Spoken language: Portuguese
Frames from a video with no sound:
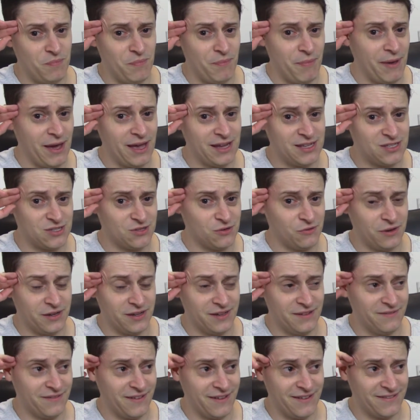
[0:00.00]
Pattinson
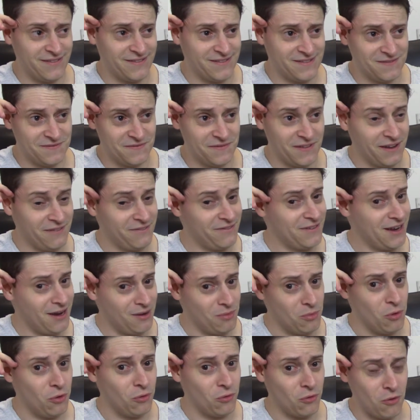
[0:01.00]
aí vai, vai ficar
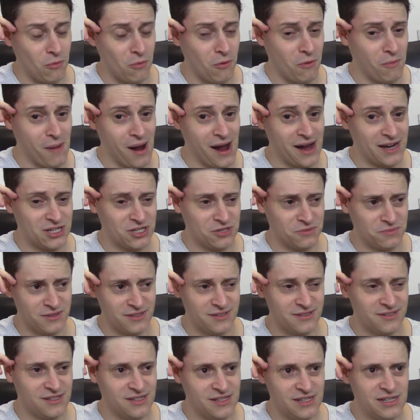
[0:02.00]
bom como Batman.
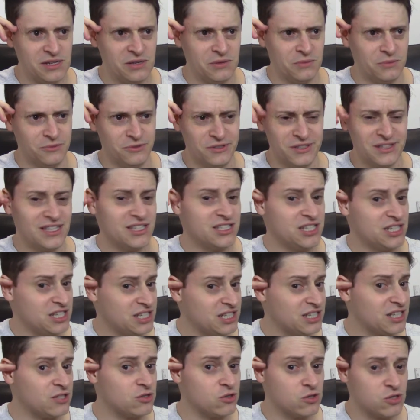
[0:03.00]
Muita
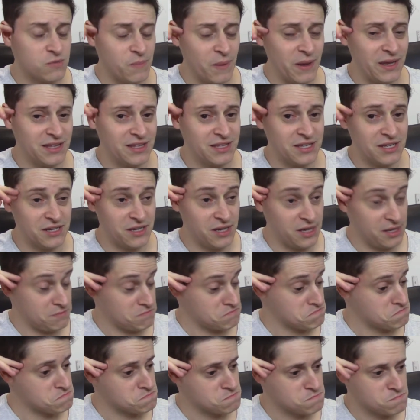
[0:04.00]
gente tá suspeitando, hein?
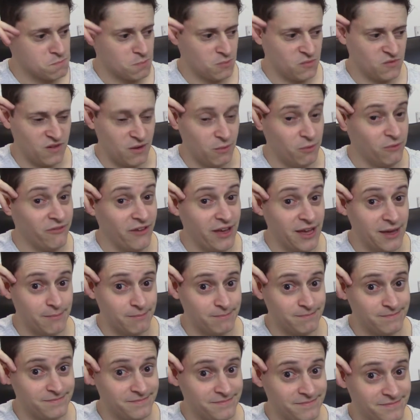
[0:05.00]
Vamos ver.
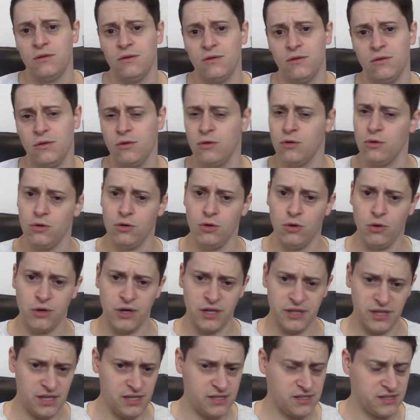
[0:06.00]
O
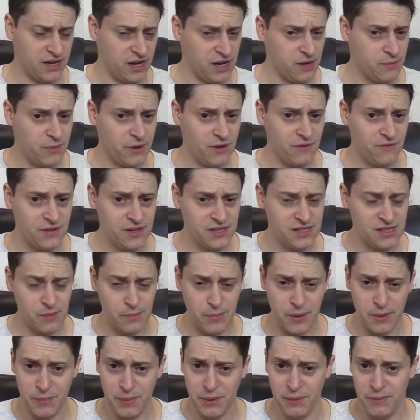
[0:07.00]
longa tem estreia prevista
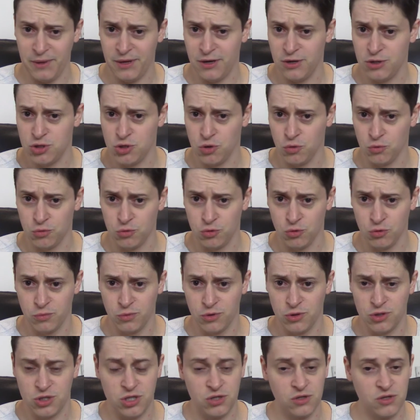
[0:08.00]
para 1 de
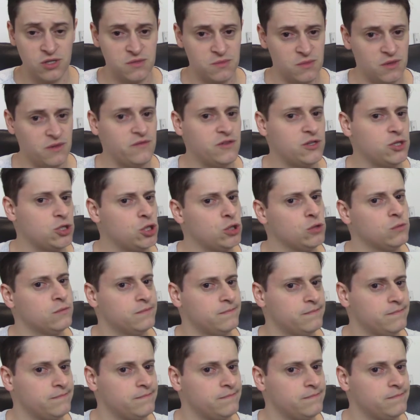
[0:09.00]
outubro de 2021.